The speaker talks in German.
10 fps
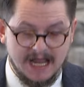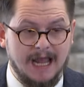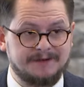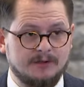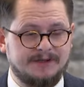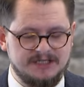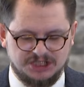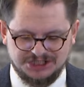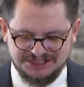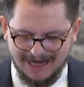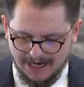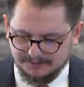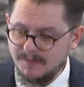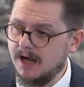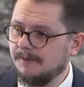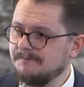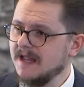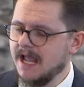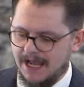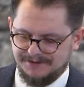Er soll sie stark machen.
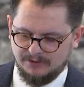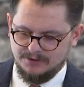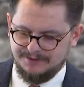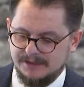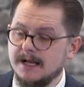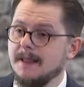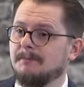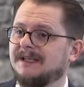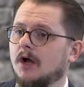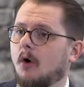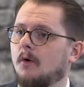Er soll sie mit